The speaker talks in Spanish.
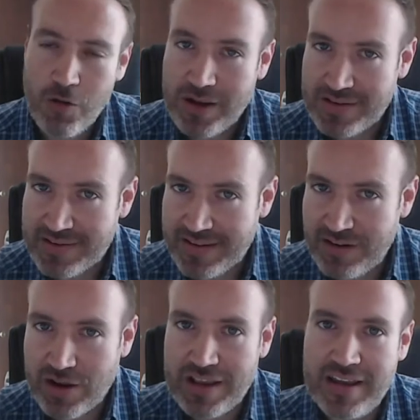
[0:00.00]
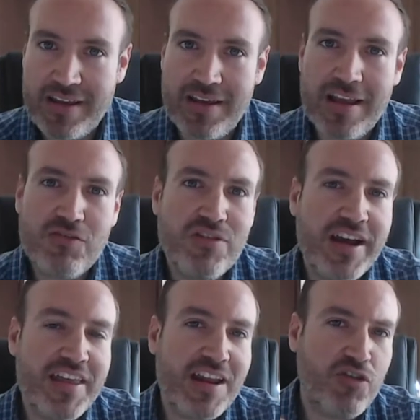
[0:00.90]
aunque, aunque es una
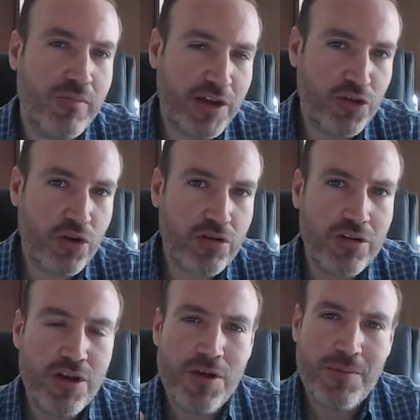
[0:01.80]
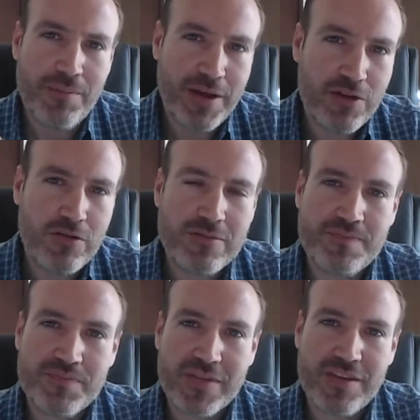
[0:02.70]
generación mayor,
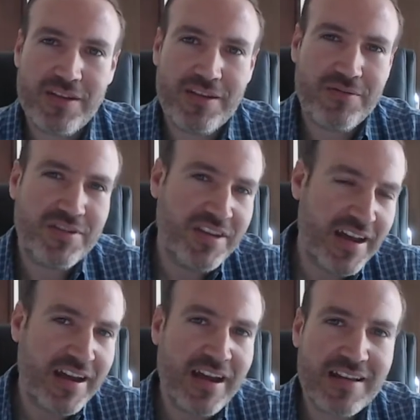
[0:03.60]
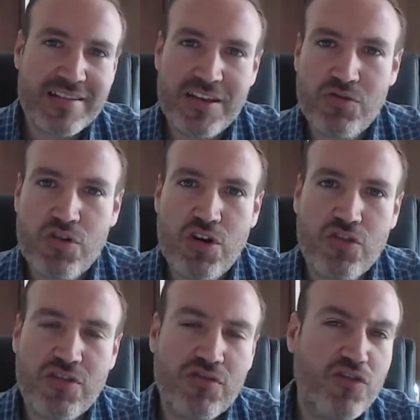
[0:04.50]
pero llega a ser uno de
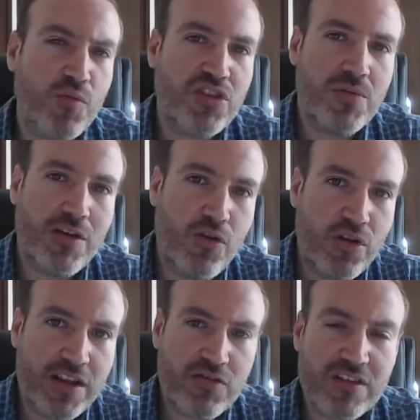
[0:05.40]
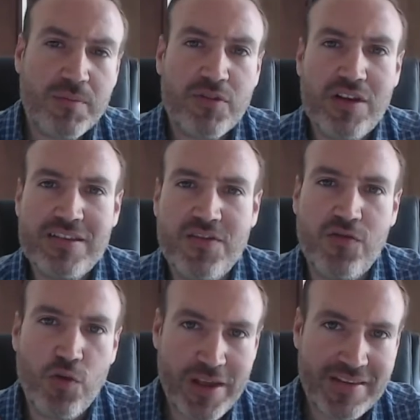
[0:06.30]
los, estos motivadores, estas personas de
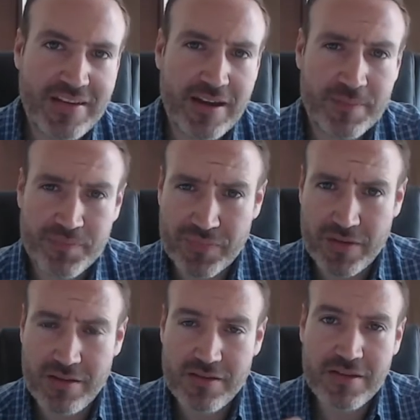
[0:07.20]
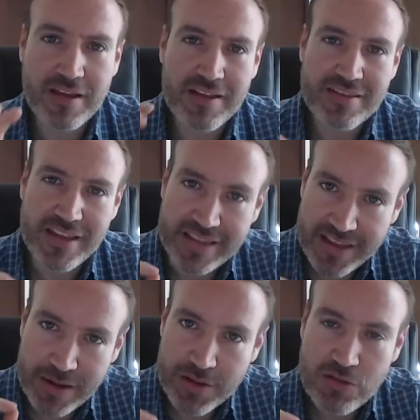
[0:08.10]
influencia de
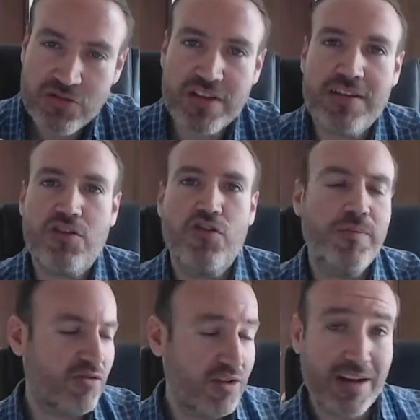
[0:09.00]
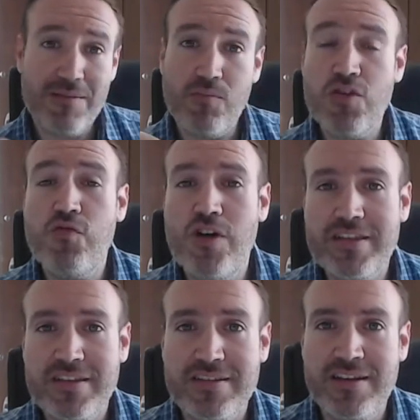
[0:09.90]
términos de desarrollo personal muy
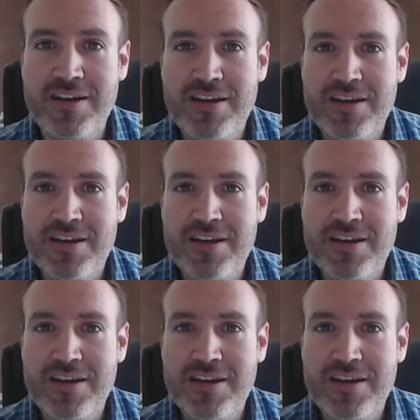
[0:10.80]
fuertes.